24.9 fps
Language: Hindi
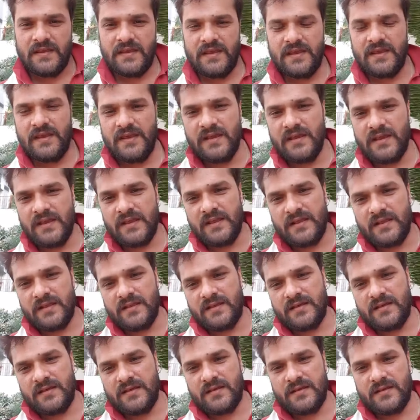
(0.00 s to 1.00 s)
कि
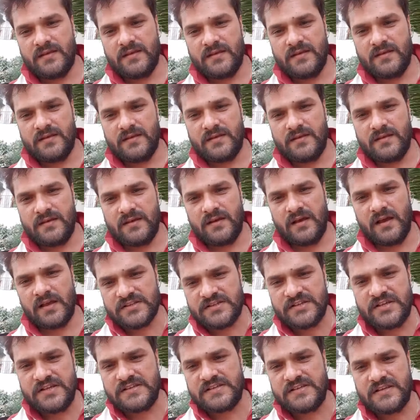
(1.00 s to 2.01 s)

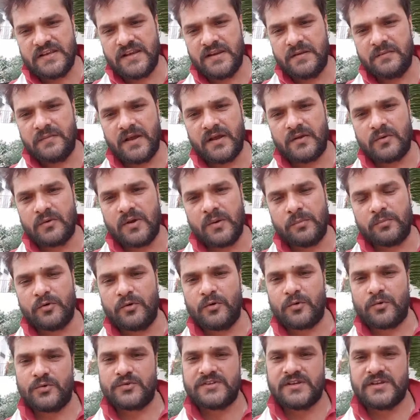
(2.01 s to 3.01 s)
अच्छी सिनेमा को आप
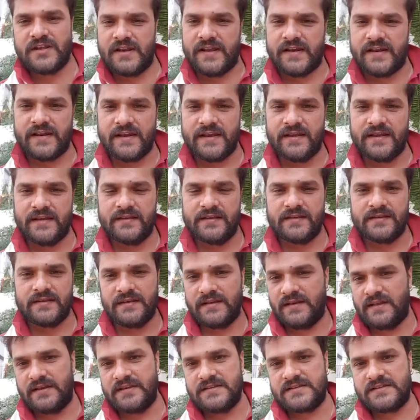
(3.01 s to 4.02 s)
लोगों को चलाना है
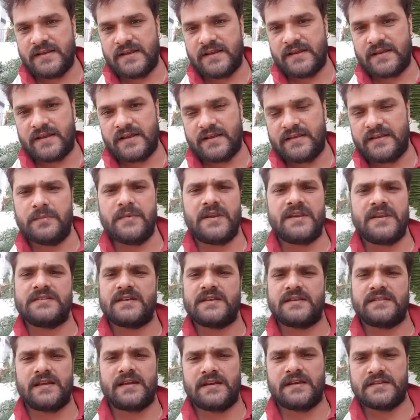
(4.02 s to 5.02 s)
कि नहीं चलाना है ये मेरी
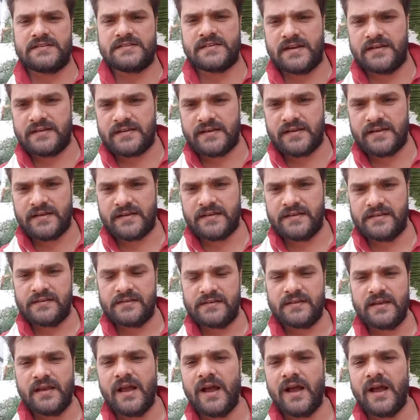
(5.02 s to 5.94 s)
जनता डिसाइड करेगी